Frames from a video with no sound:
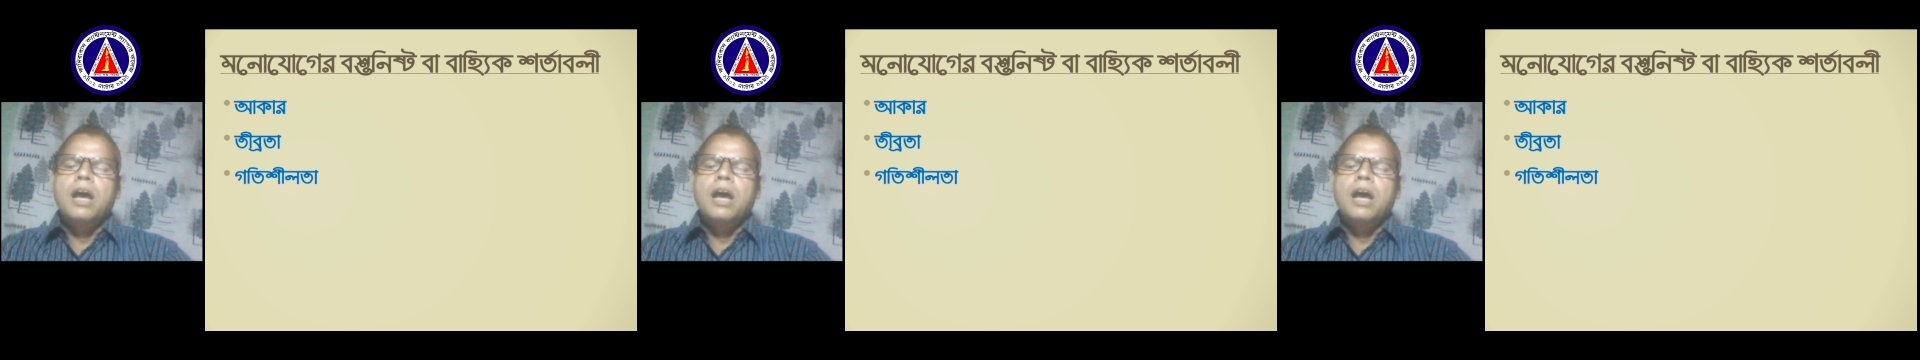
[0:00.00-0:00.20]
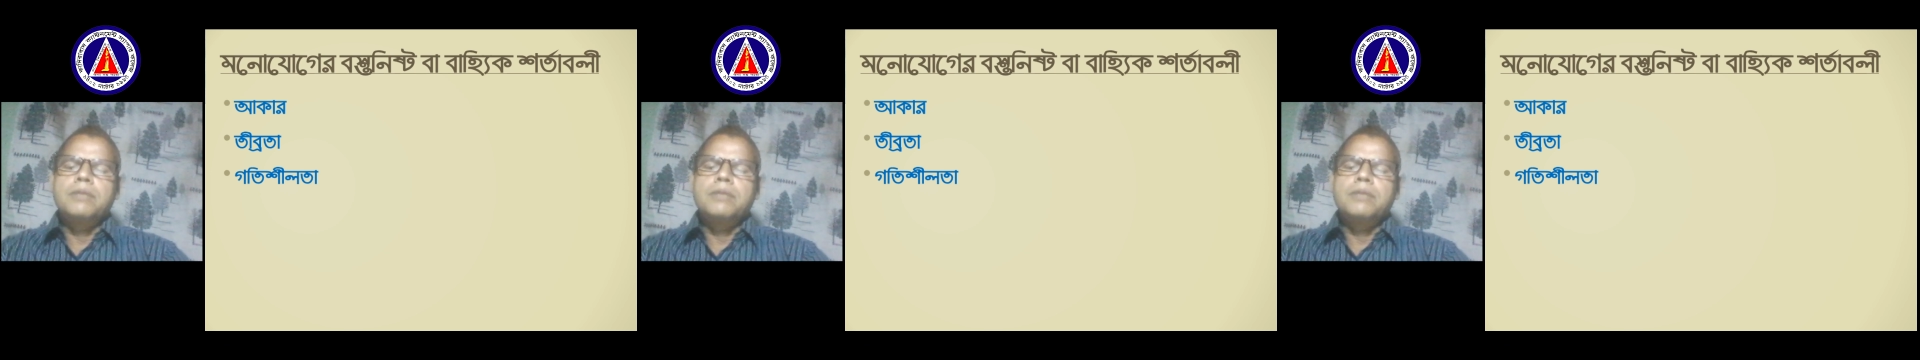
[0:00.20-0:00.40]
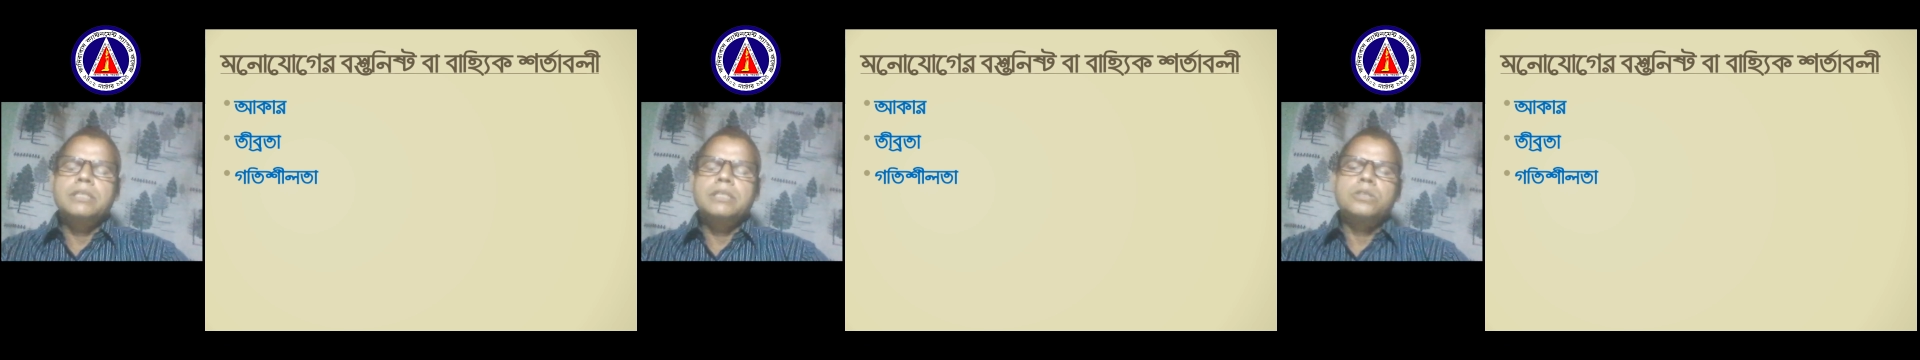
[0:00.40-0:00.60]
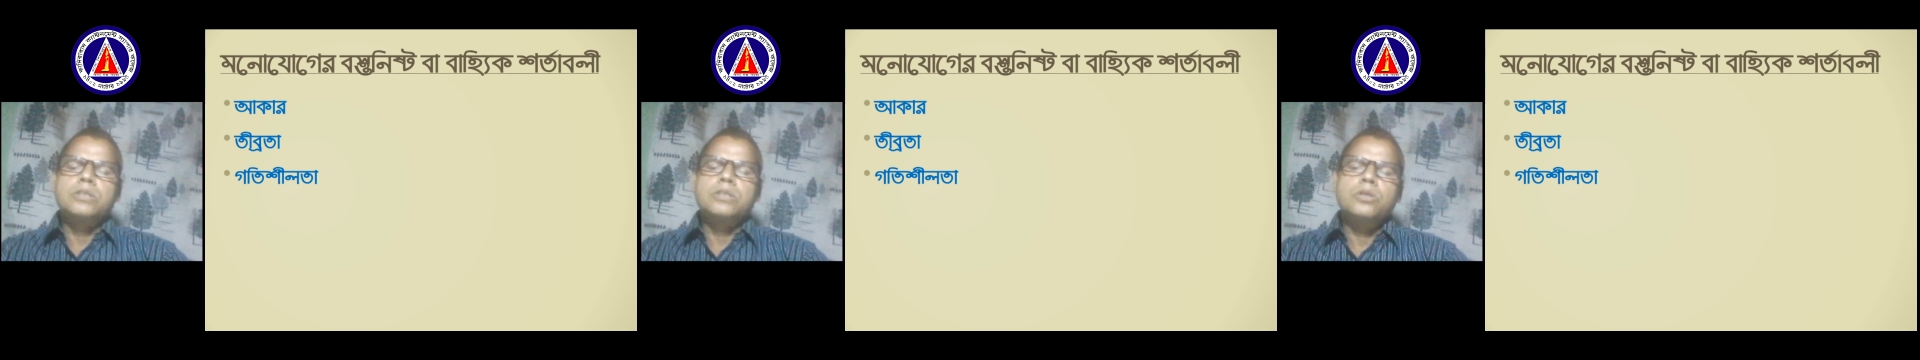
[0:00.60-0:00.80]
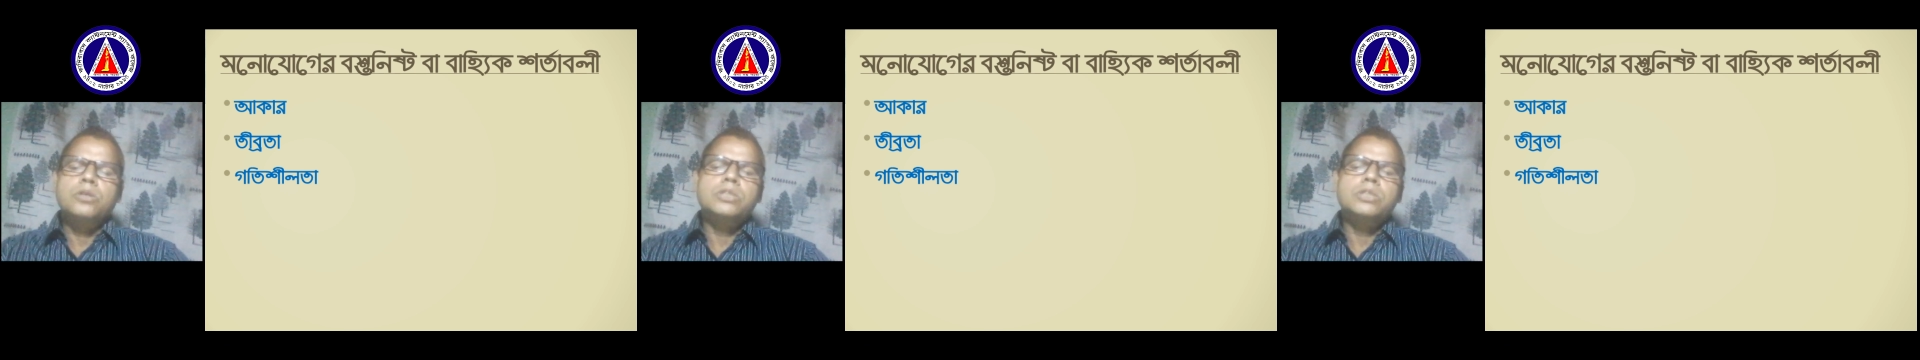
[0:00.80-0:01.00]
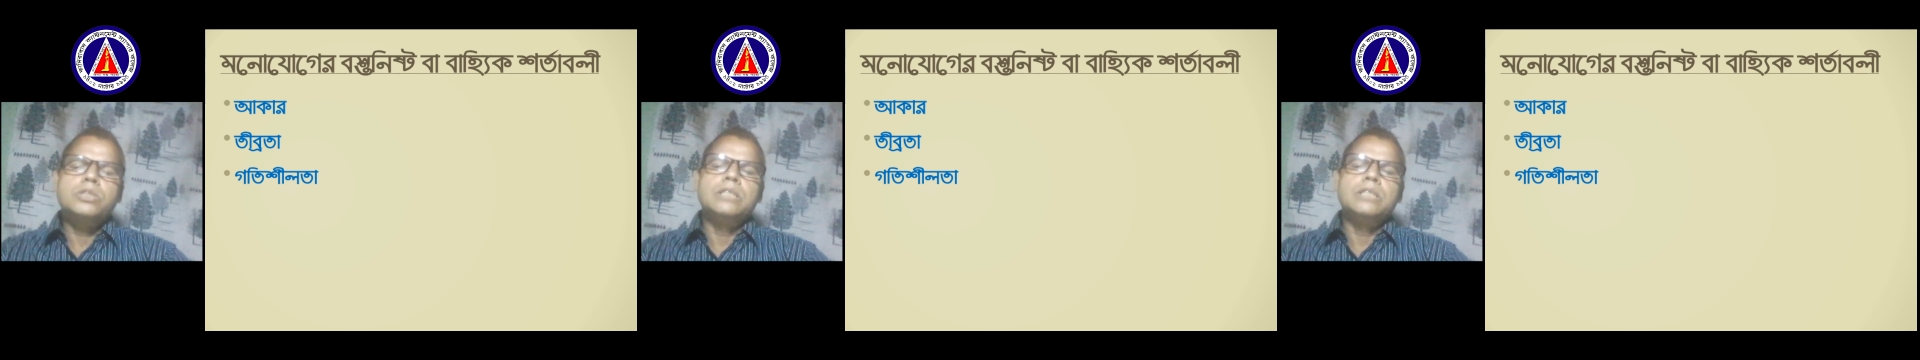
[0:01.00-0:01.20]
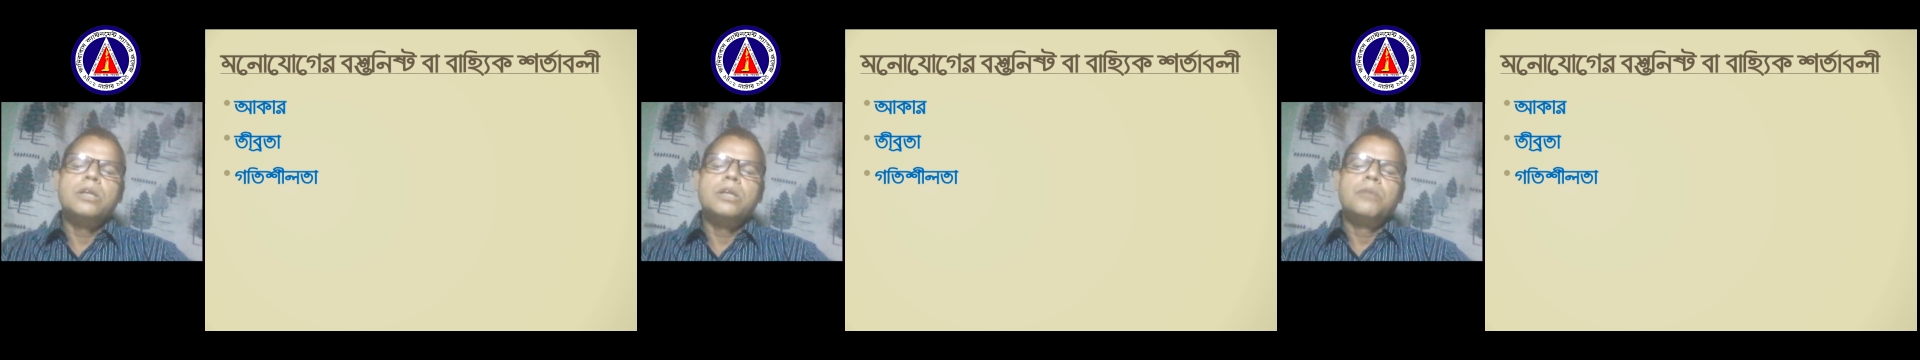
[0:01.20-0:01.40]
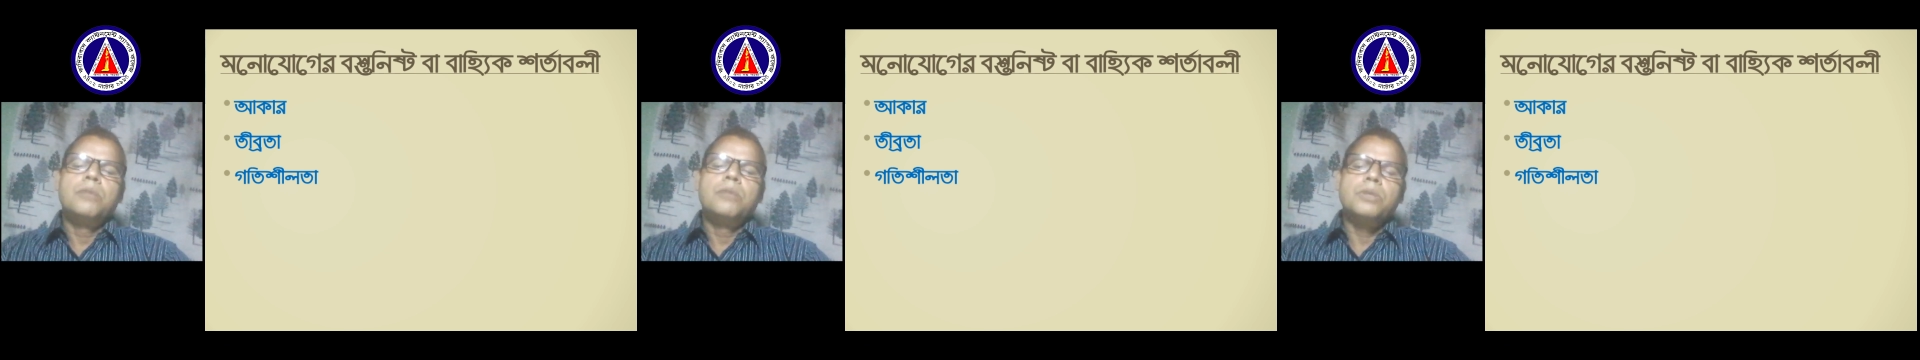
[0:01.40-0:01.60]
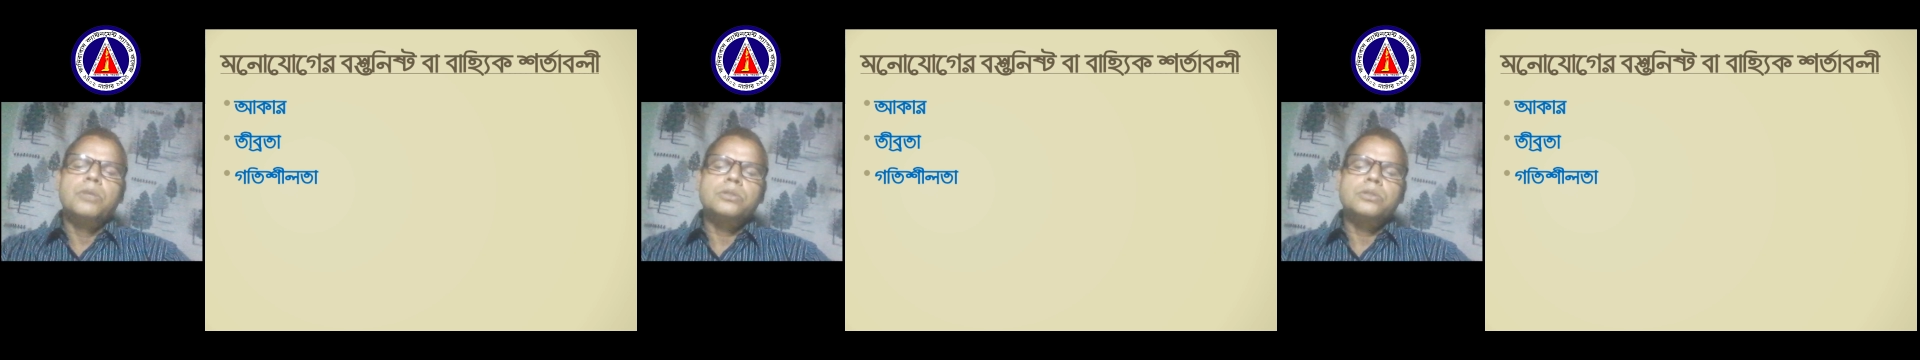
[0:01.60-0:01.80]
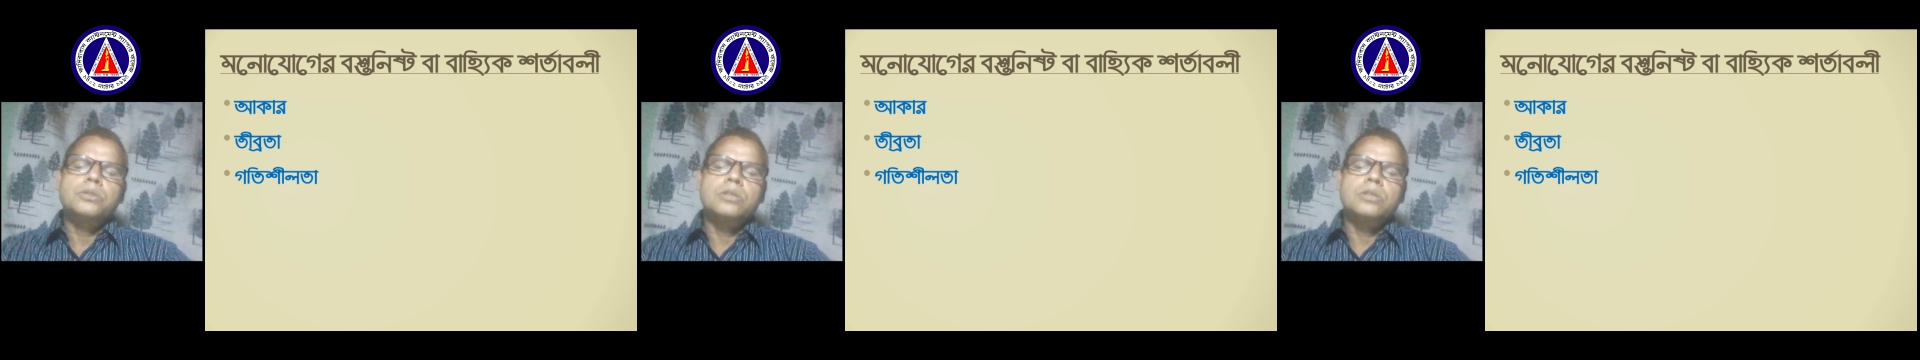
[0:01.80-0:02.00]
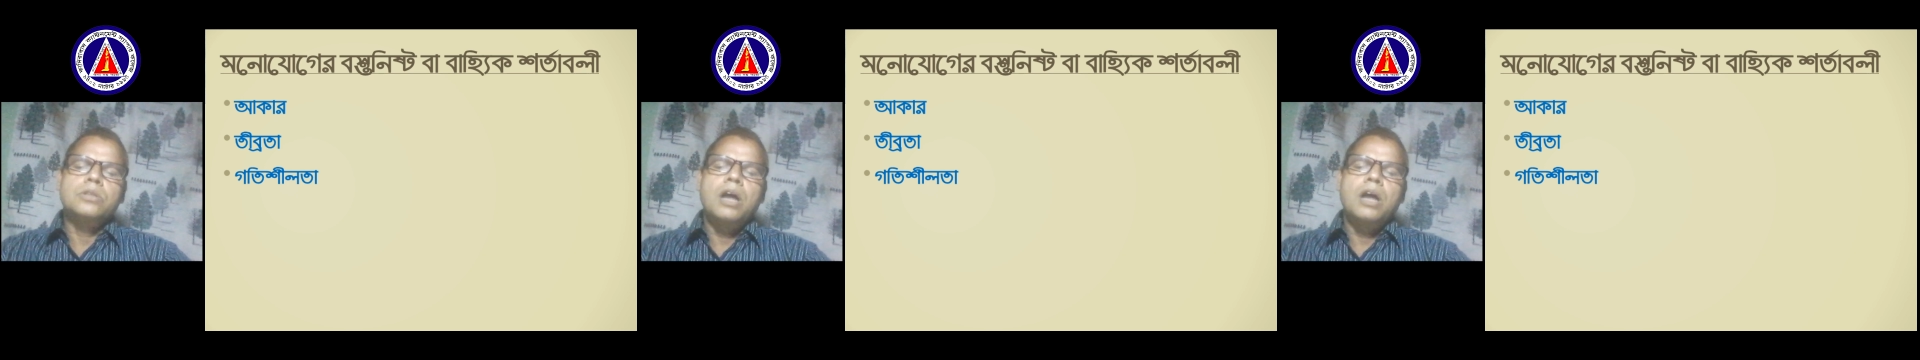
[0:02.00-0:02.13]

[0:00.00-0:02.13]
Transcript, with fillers: আমাদের সহজেই মনোযোগ